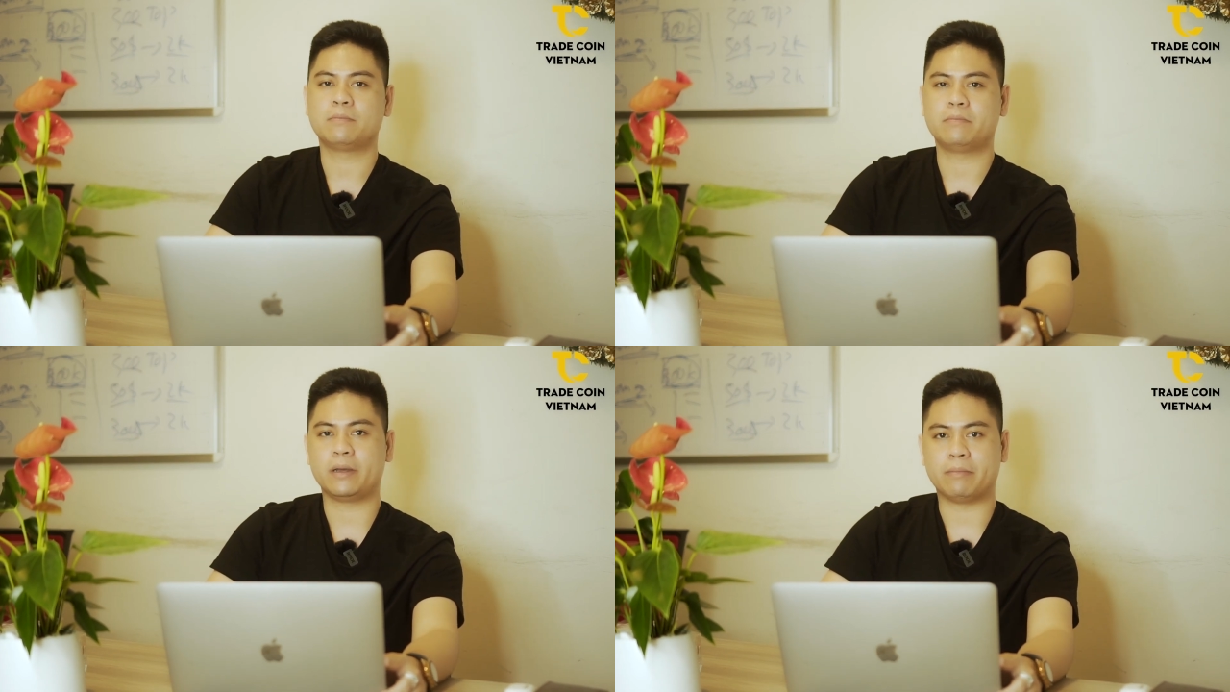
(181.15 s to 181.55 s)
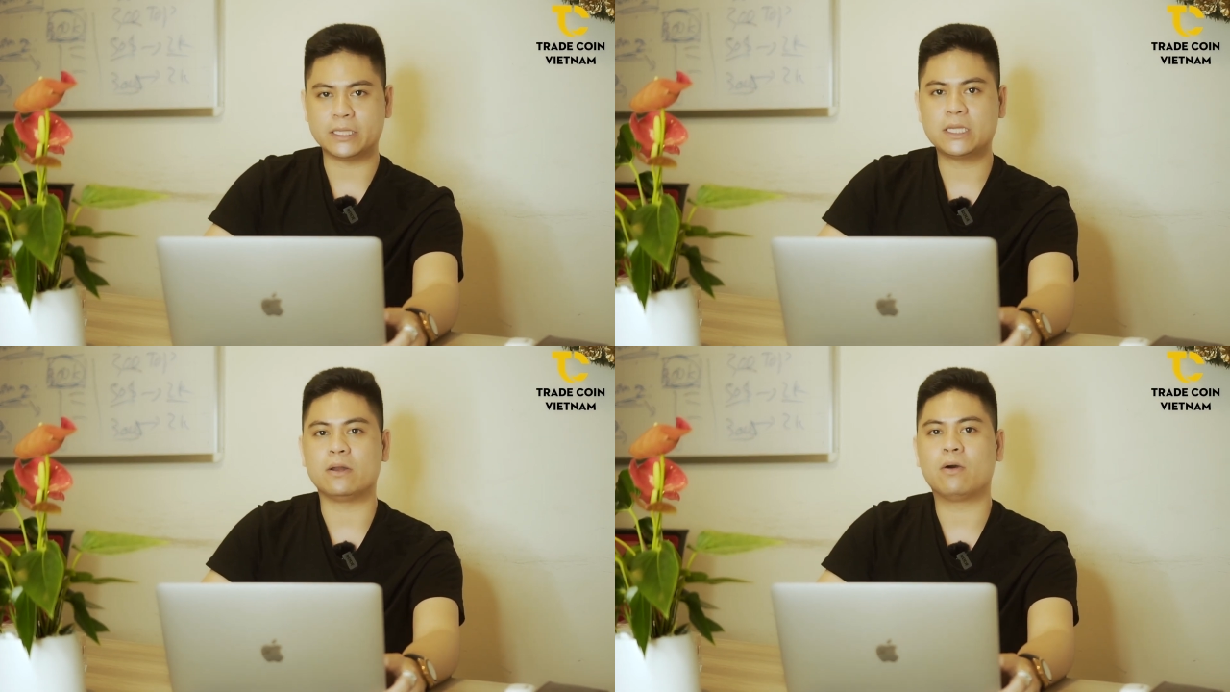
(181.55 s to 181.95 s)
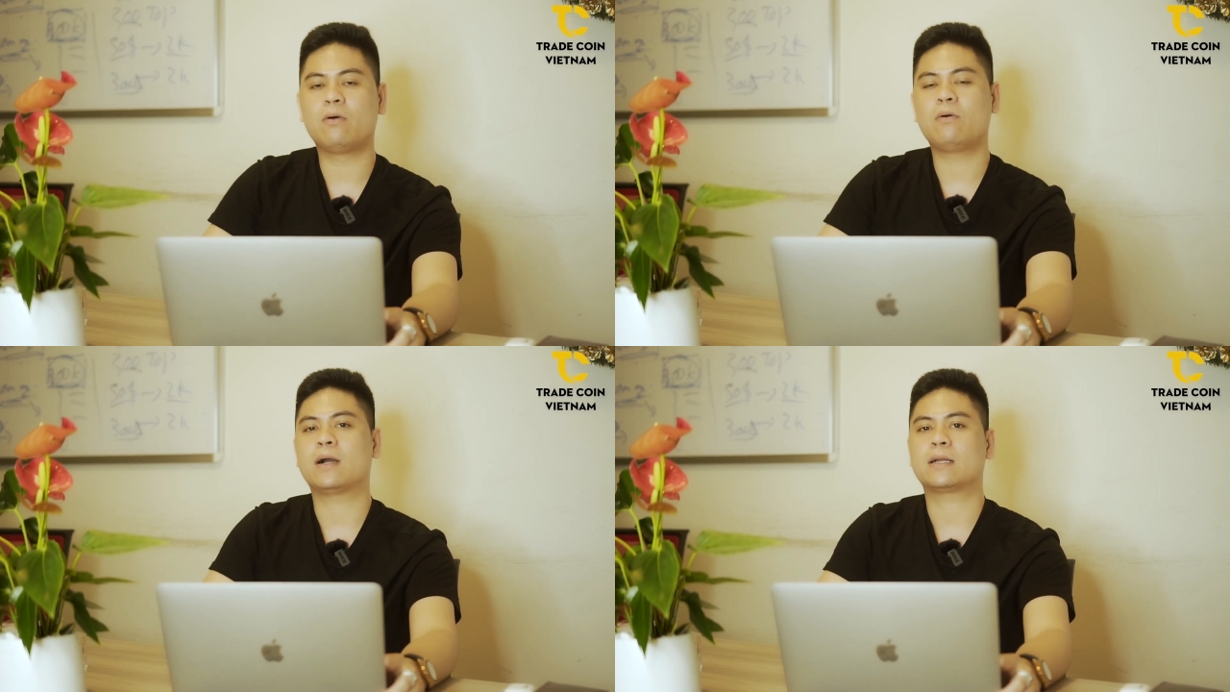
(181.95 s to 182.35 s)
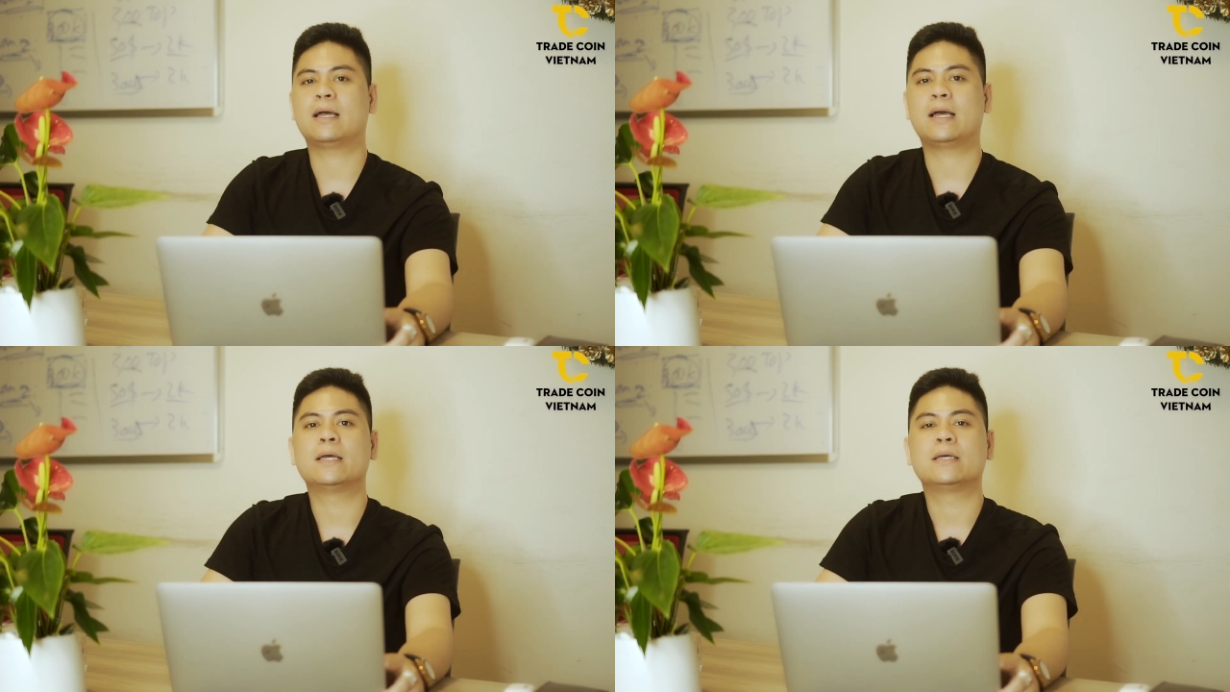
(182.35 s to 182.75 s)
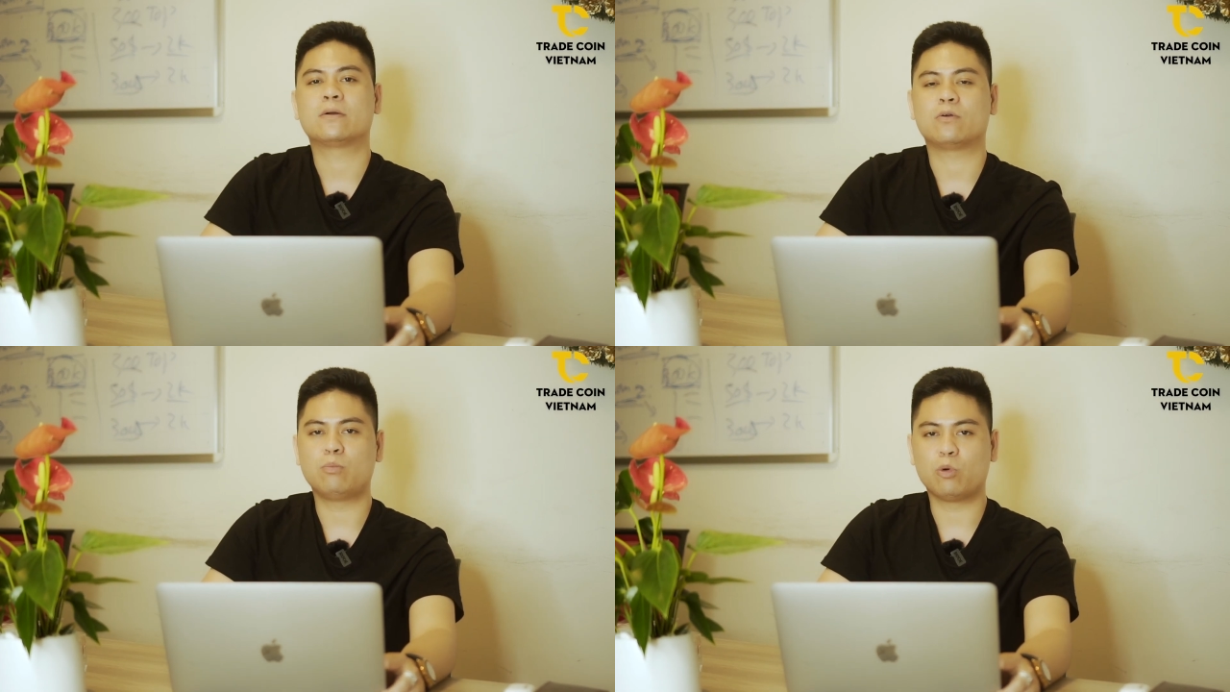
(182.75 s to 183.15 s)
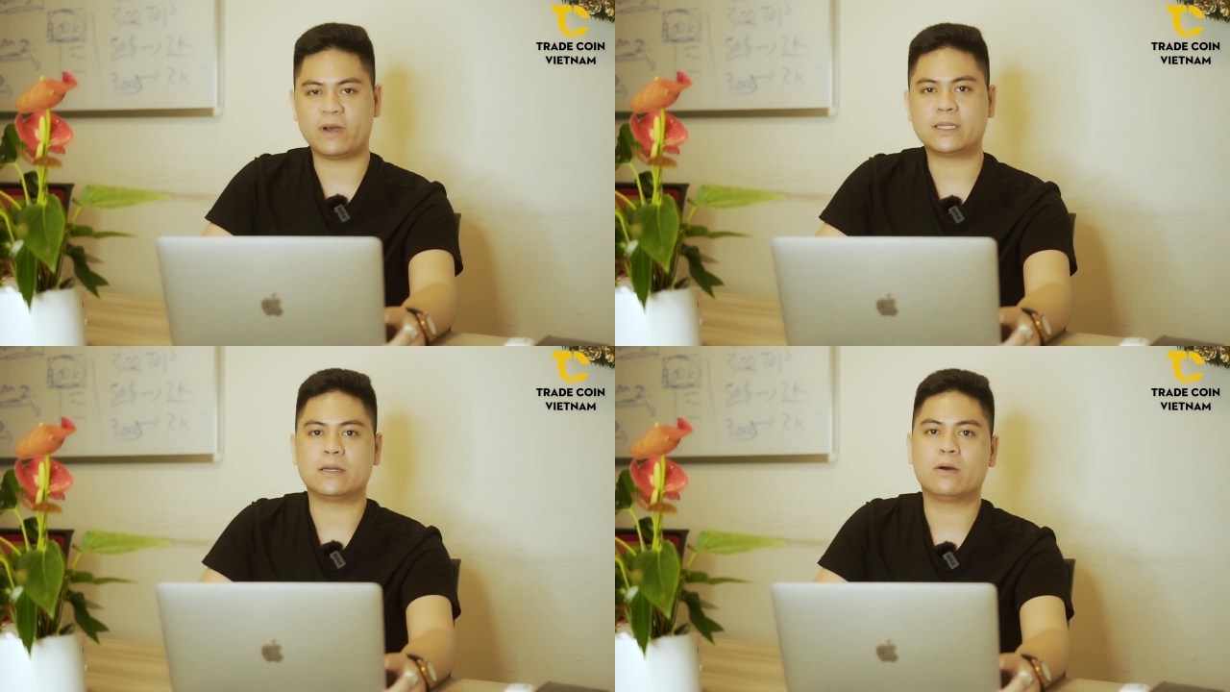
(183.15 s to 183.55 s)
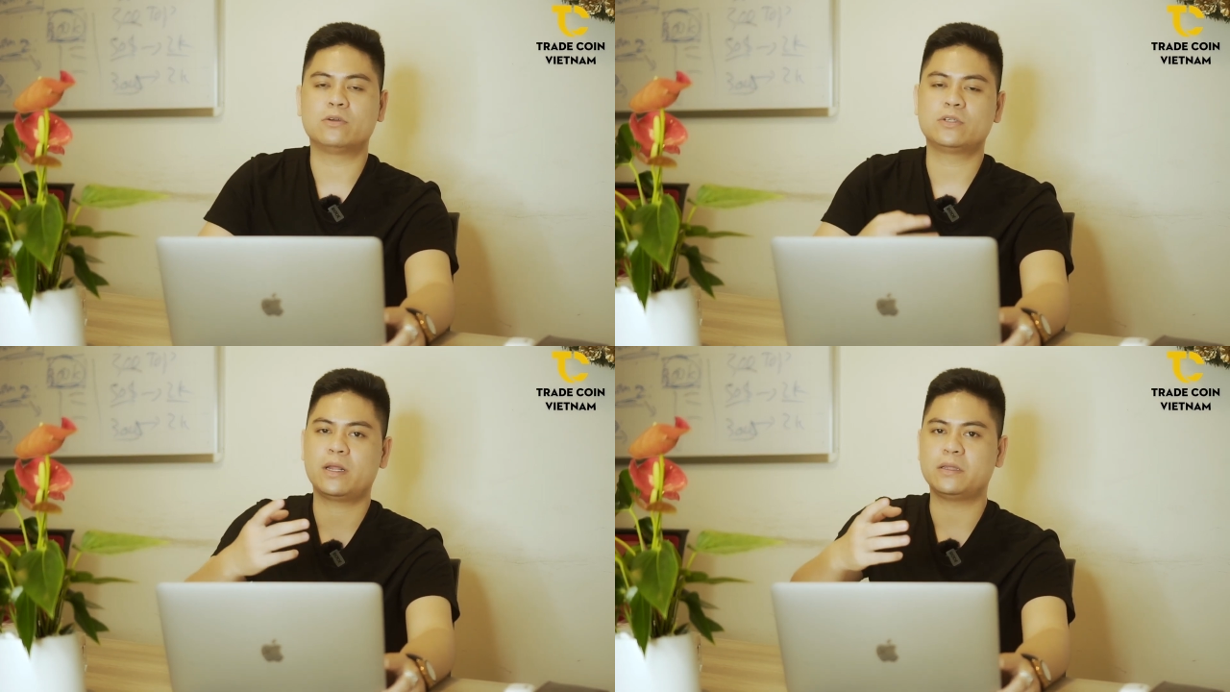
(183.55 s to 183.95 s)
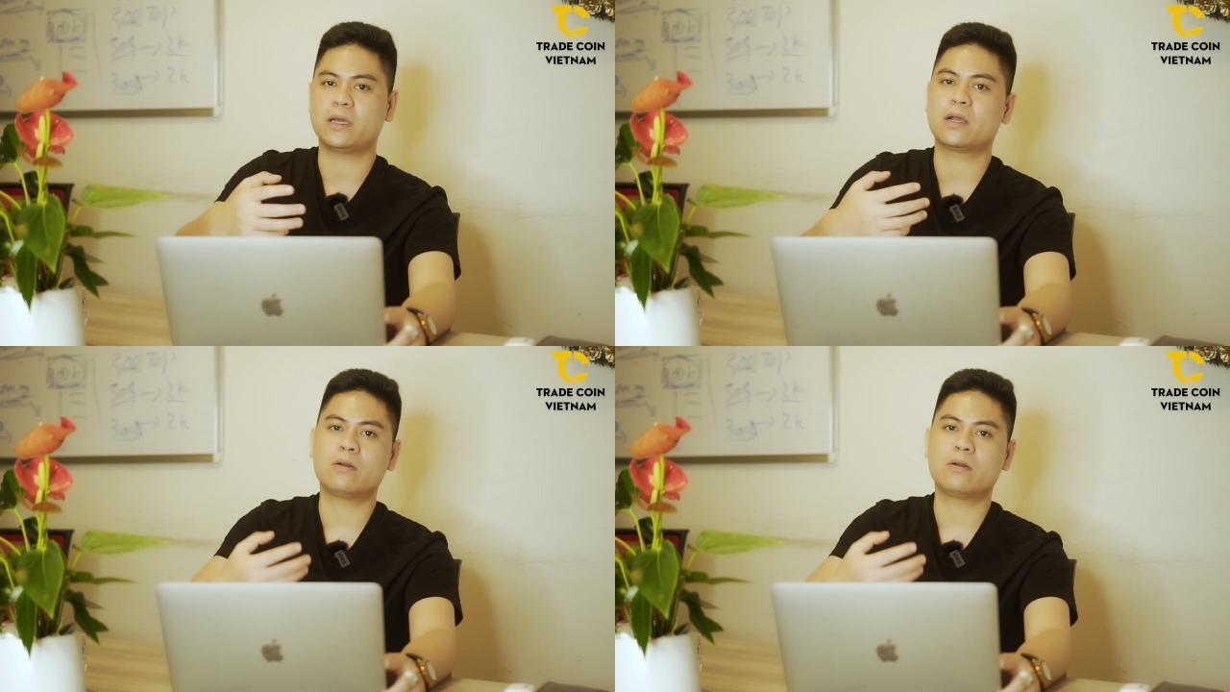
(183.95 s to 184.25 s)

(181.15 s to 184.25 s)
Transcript: mười mấy tỷ đô hoặc là cũng một vài tỷ đô cho nên những cái